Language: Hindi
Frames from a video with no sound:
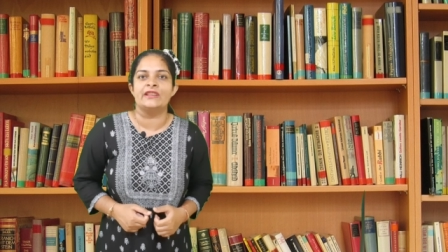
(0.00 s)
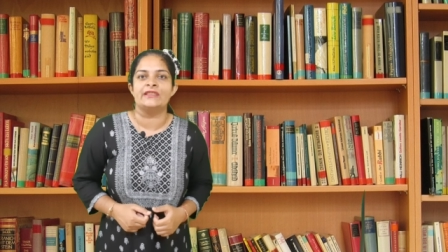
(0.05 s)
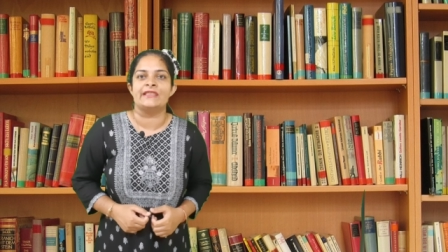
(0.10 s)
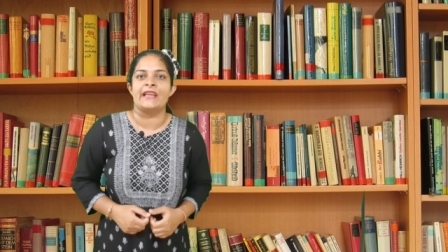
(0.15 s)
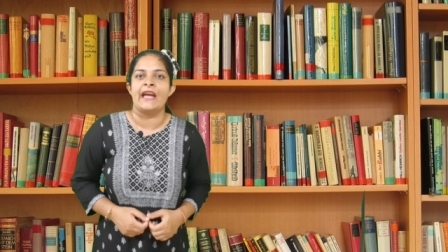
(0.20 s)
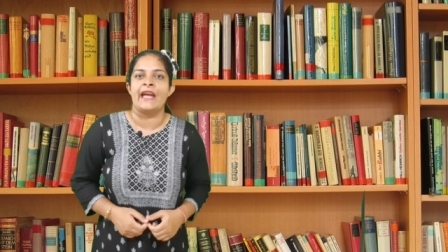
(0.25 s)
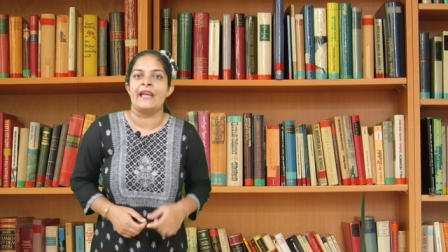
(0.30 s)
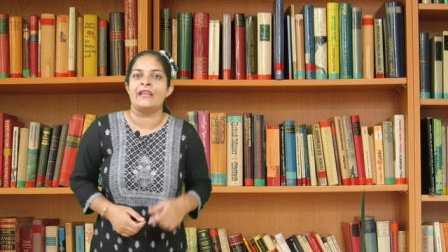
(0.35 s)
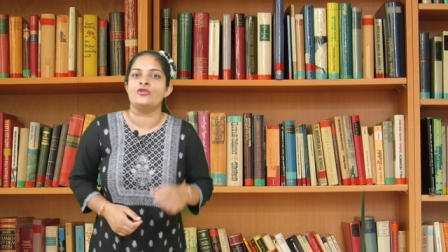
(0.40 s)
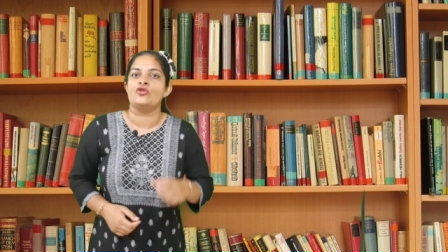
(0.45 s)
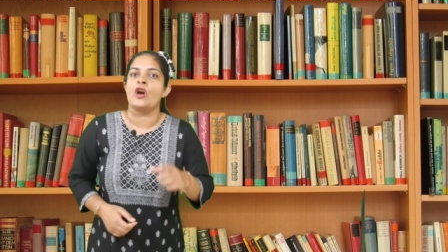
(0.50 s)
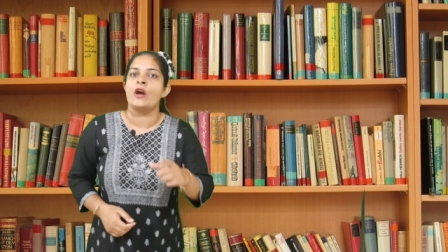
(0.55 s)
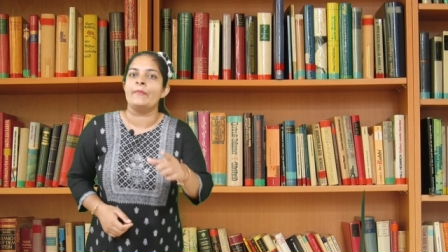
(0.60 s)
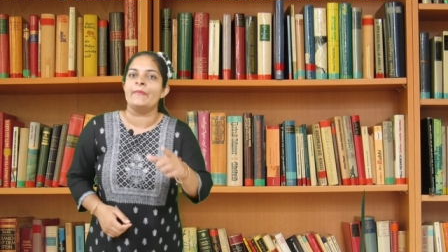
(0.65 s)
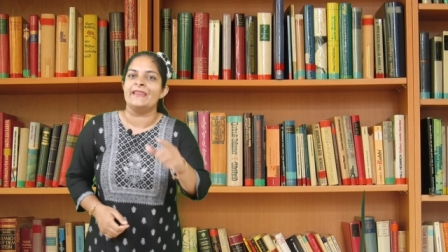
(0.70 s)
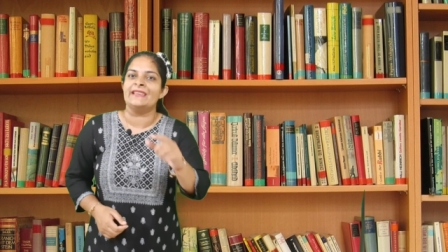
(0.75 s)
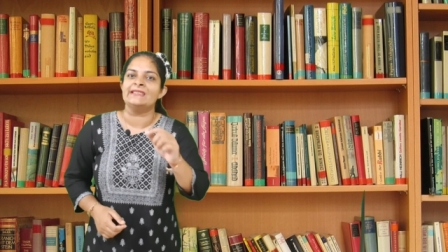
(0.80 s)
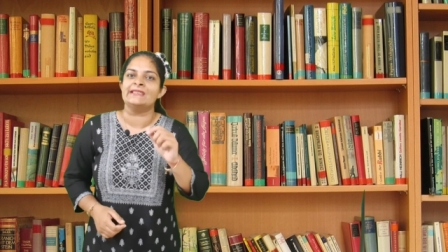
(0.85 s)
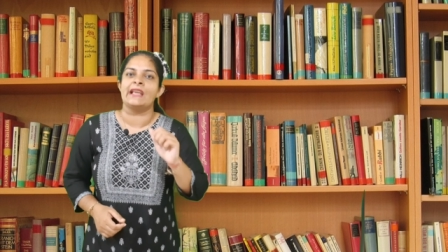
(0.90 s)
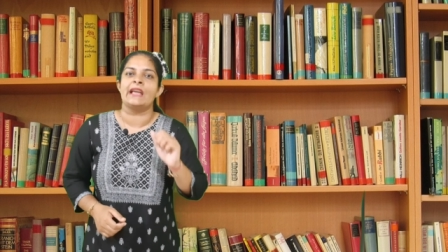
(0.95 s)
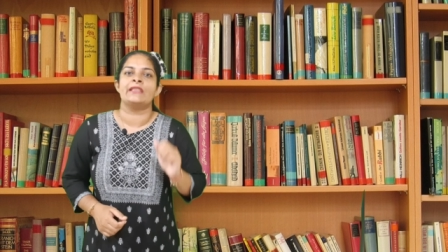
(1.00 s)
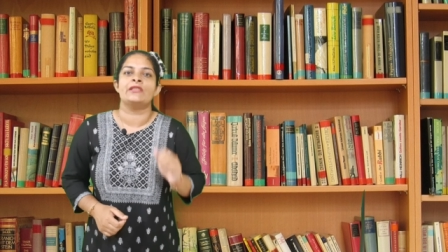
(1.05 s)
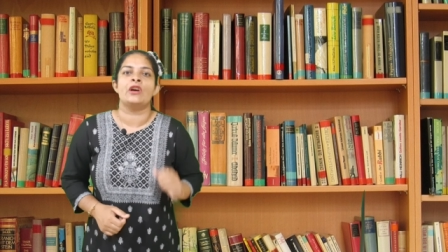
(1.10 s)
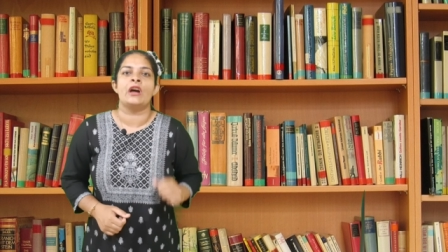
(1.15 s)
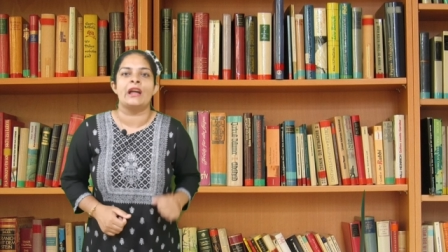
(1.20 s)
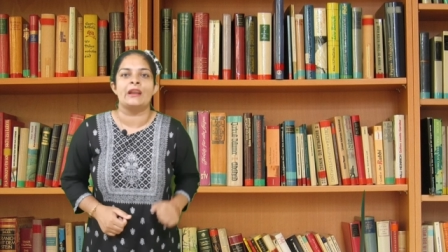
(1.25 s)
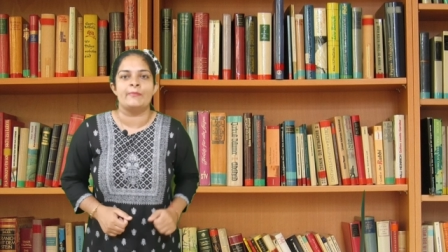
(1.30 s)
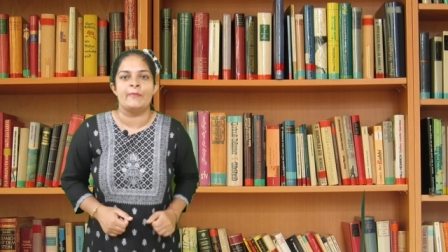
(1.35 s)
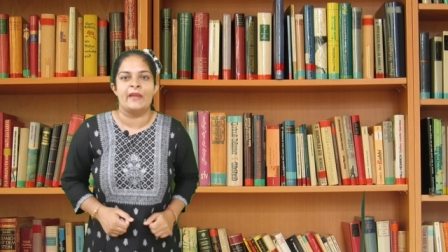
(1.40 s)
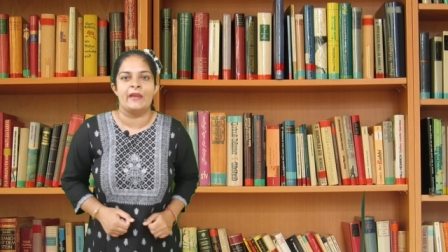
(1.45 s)
देता है तो आप इस
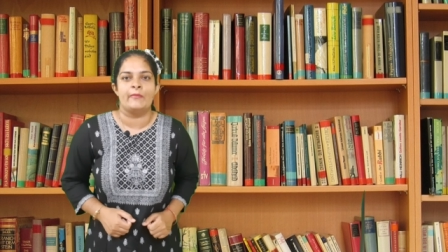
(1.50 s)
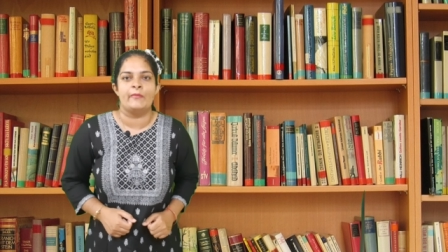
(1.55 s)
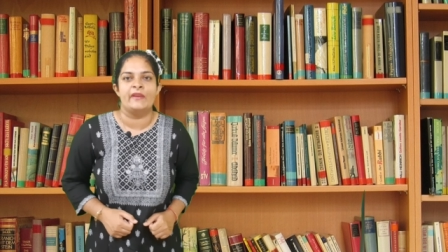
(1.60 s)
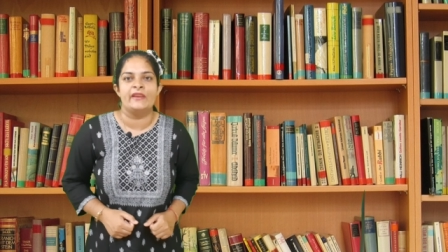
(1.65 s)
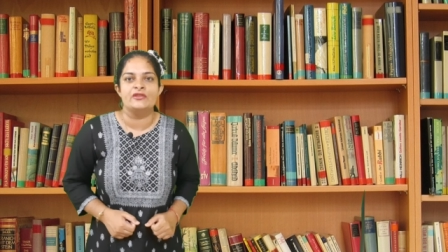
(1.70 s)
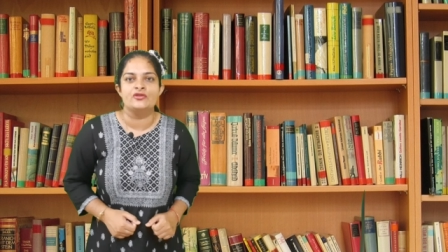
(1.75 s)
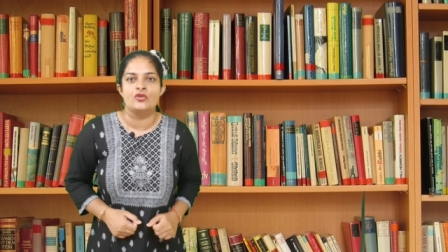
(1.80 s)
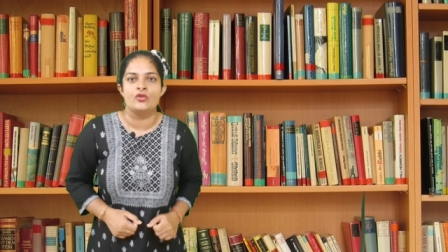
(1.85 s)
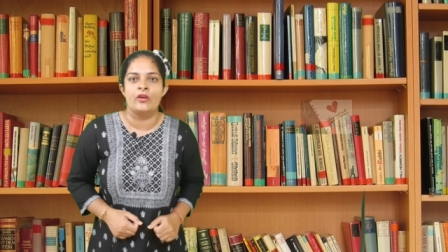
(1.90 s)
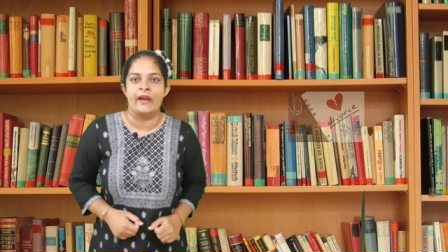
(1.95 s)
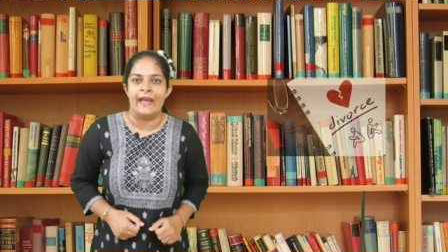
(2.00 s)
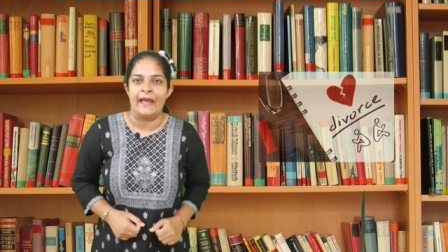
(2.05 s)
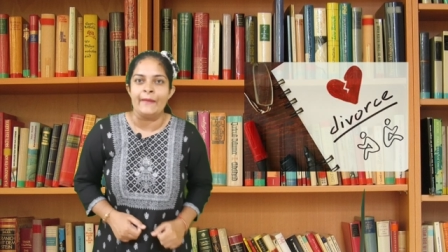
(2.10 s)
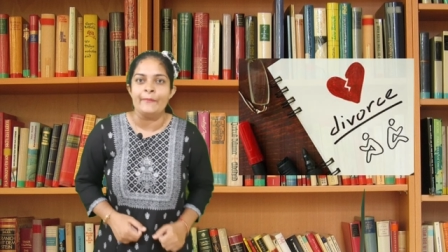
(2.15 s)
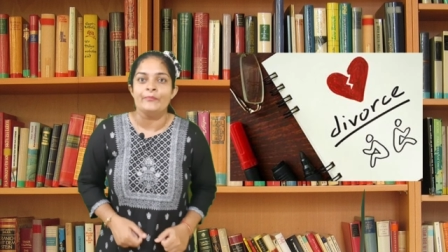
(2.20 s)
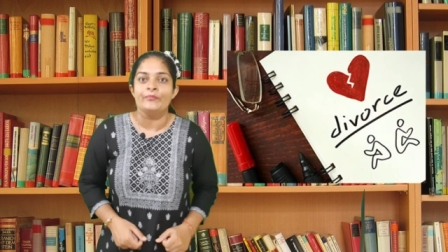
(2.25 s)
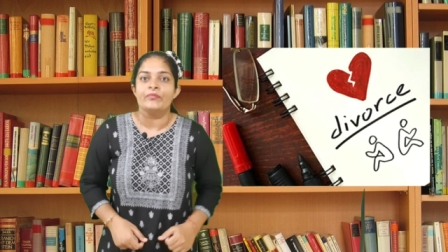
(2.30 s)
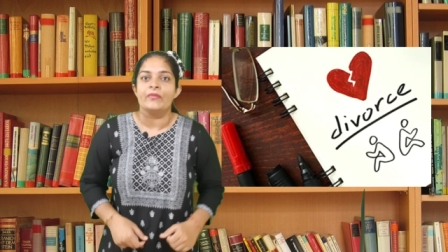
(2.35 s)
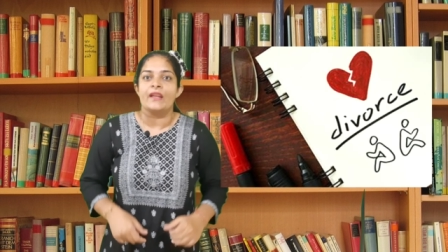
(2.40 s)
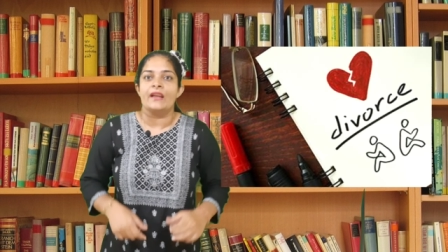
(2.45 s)
आधार पे भी जो है